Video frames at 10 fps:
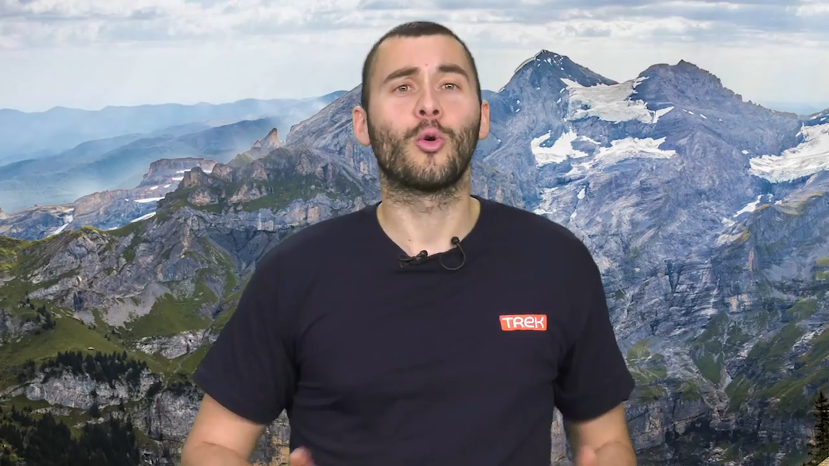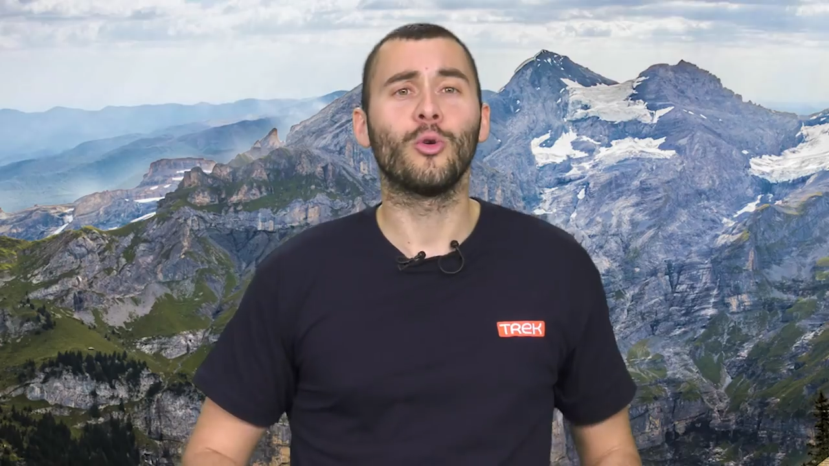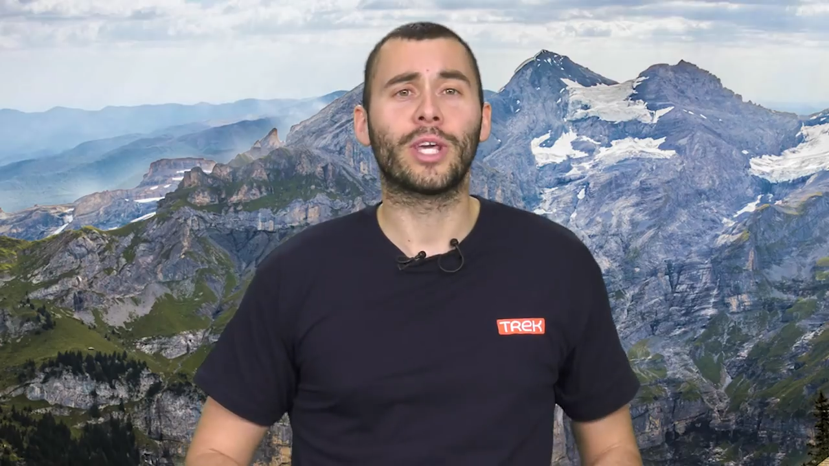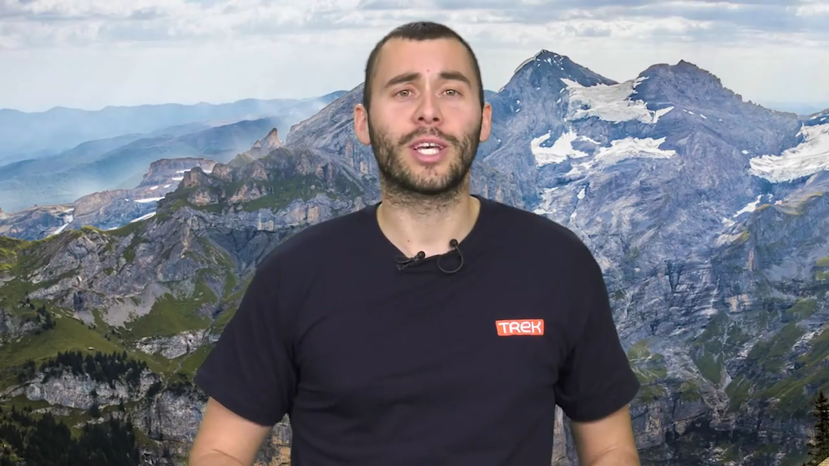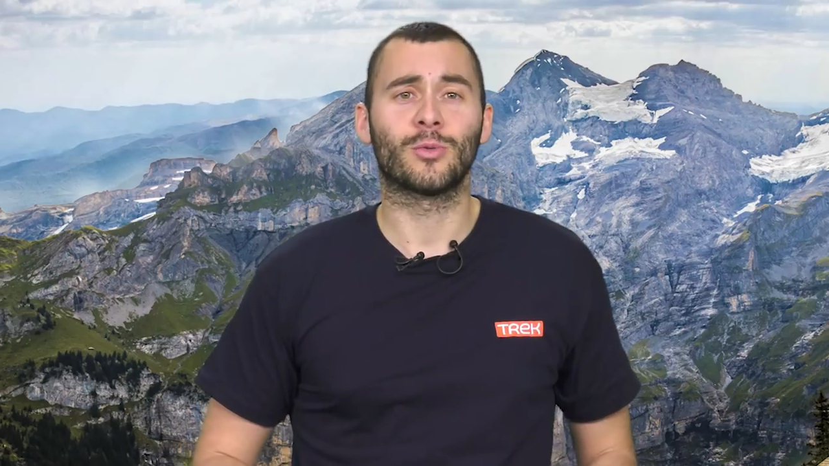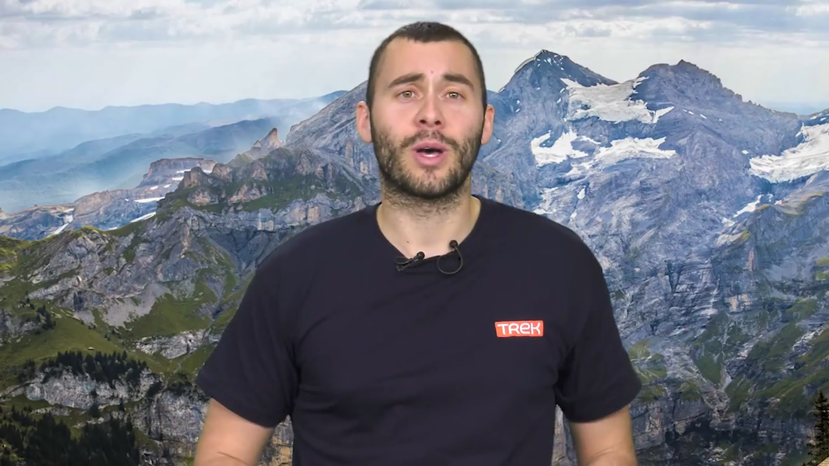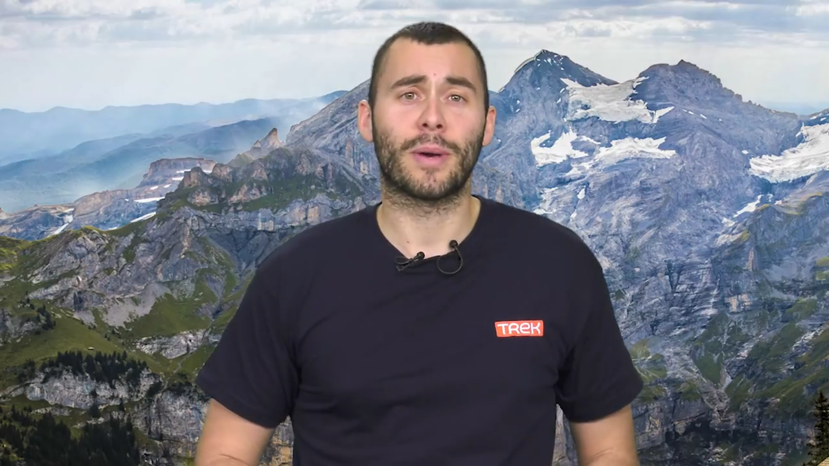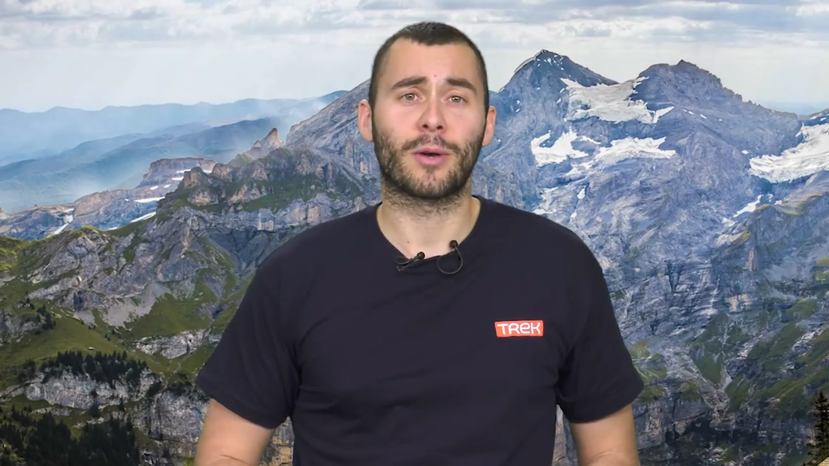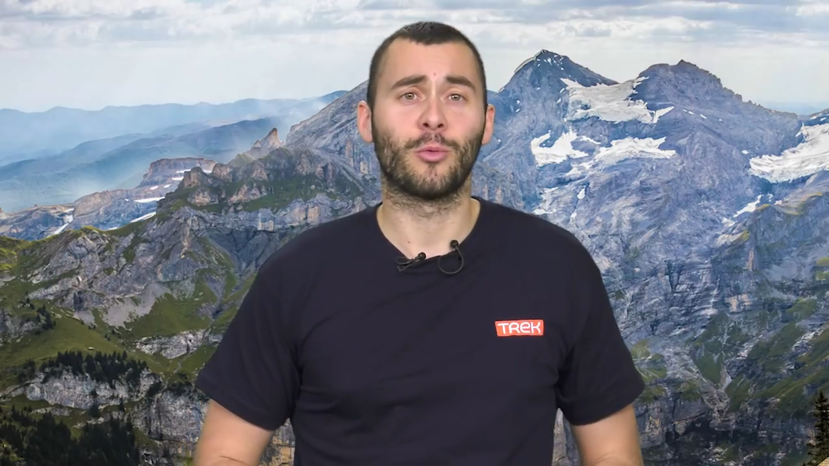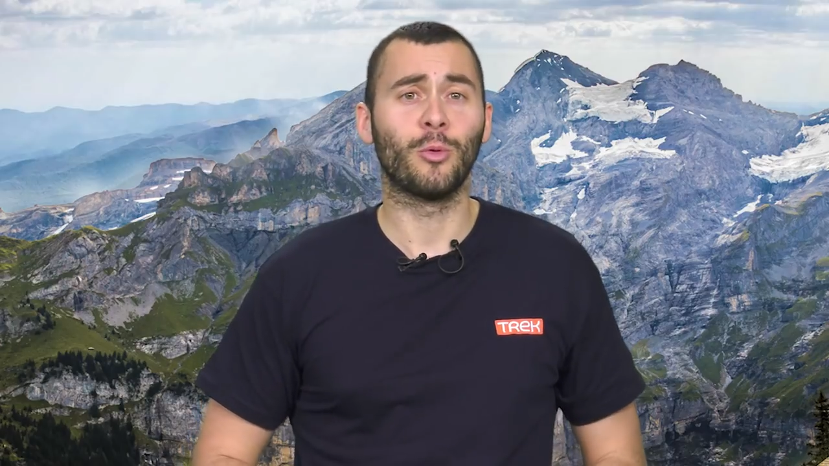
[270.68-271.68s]
gros, le garçon a
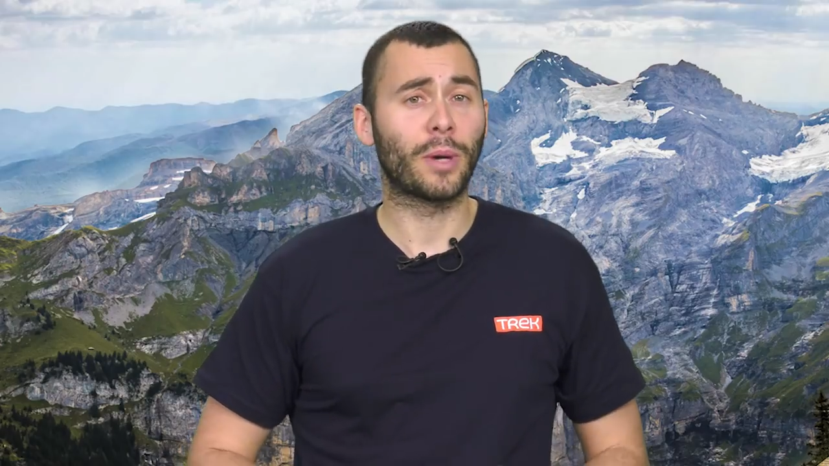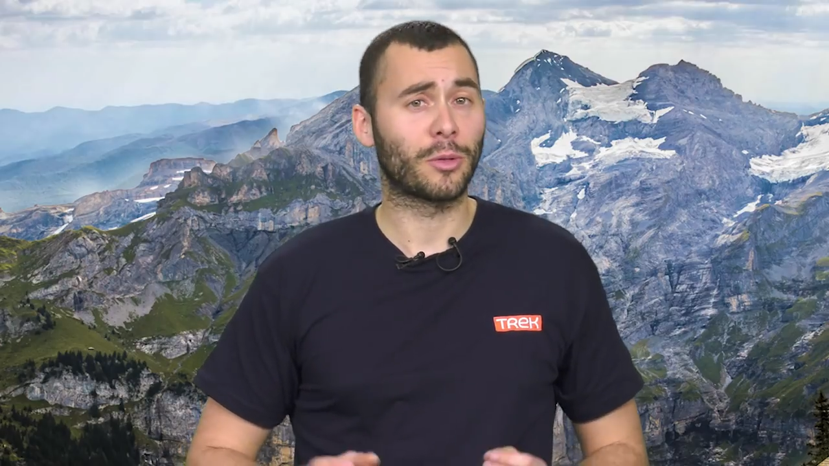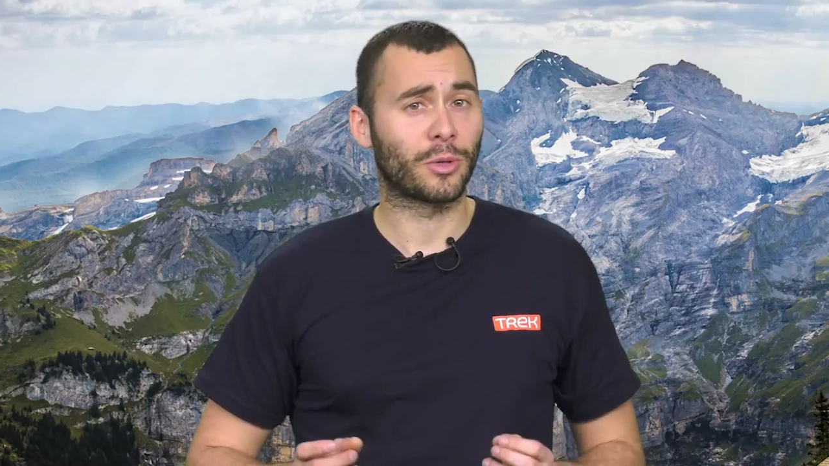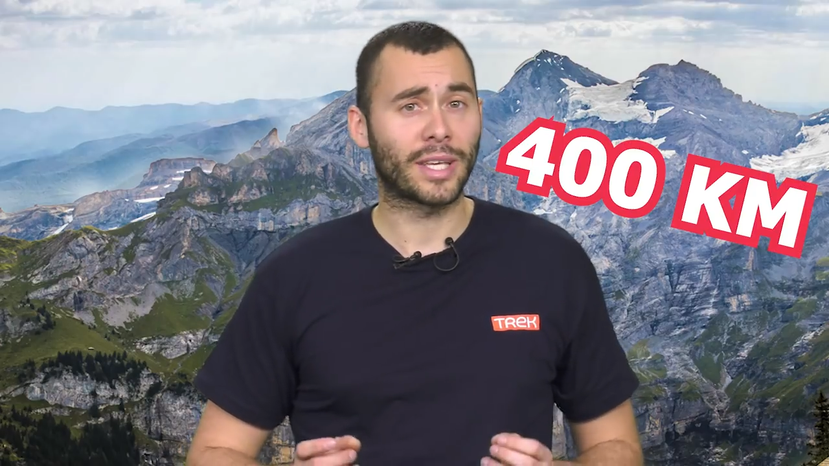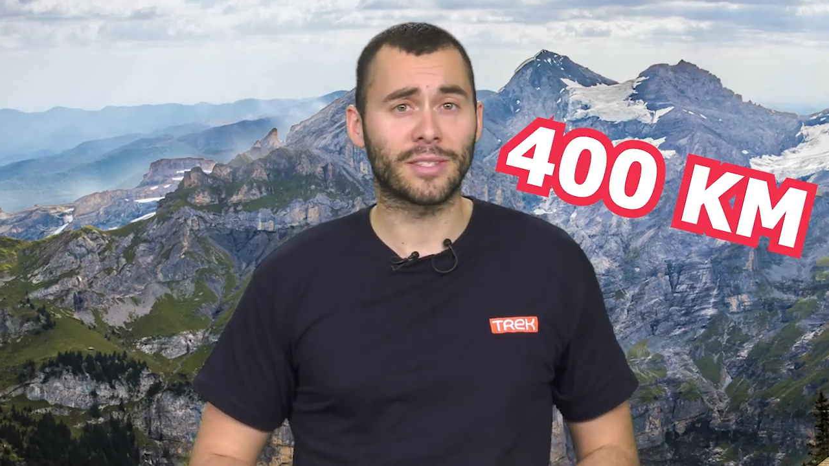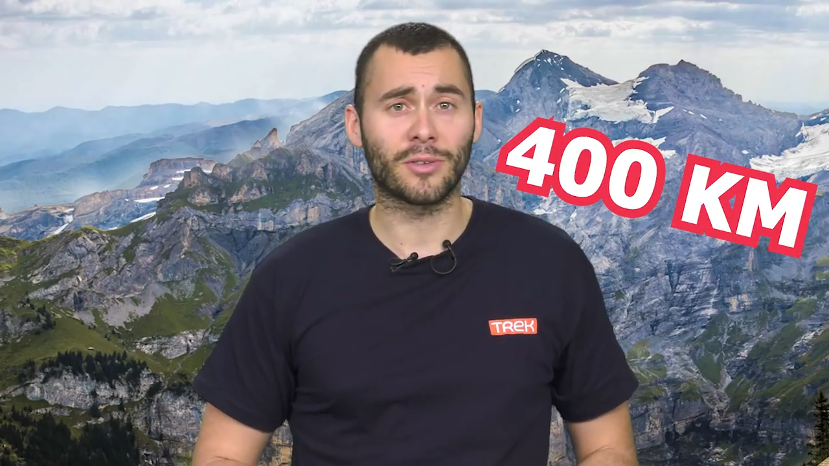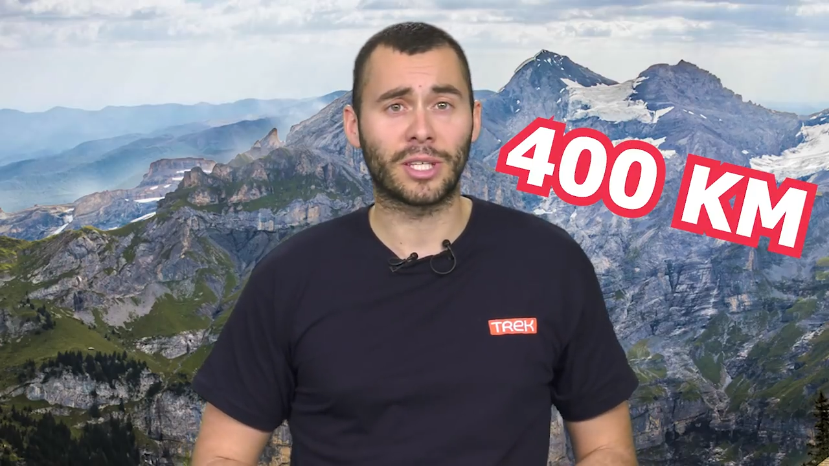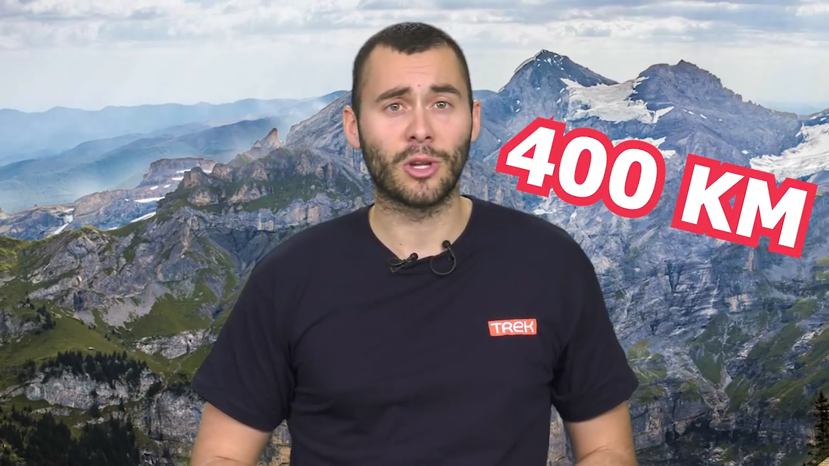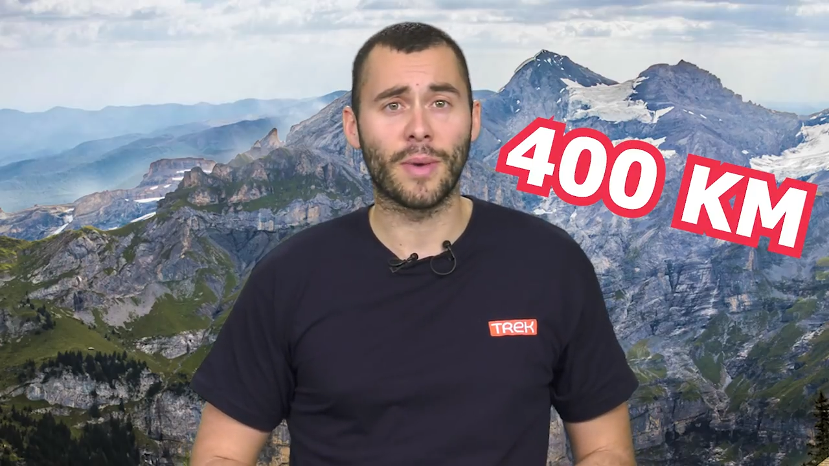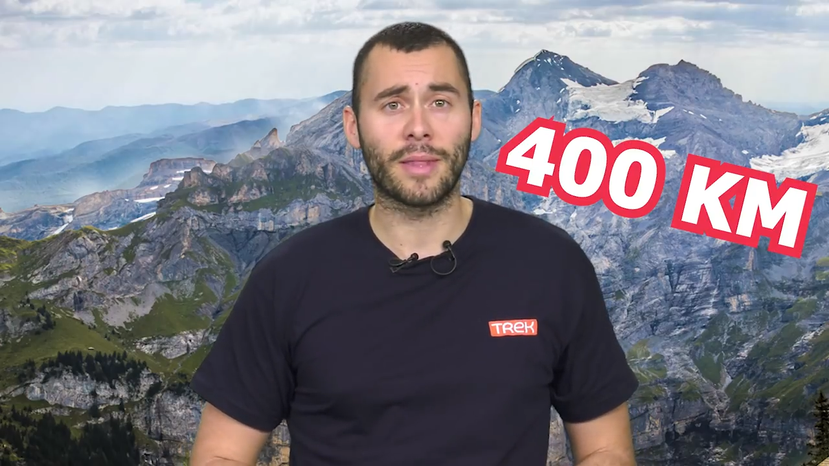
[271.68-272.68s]
parcouru près de 400
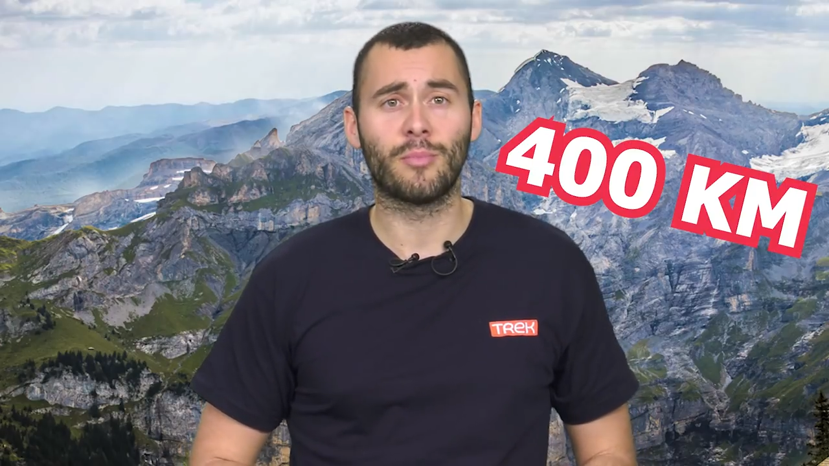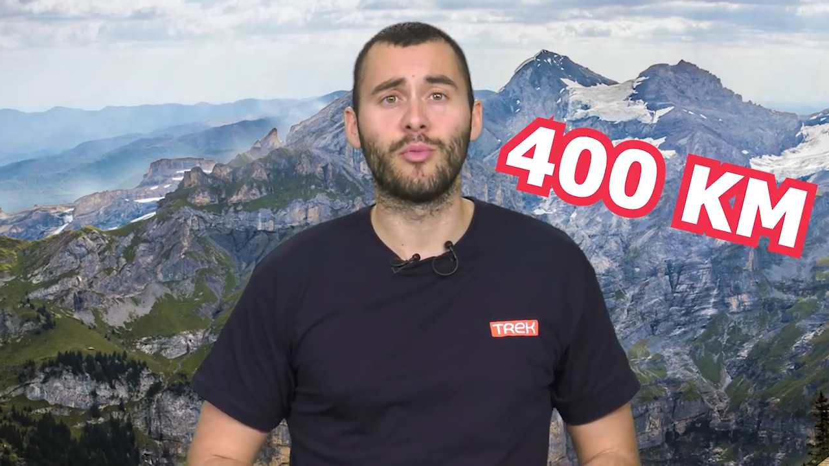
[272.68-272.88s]
km,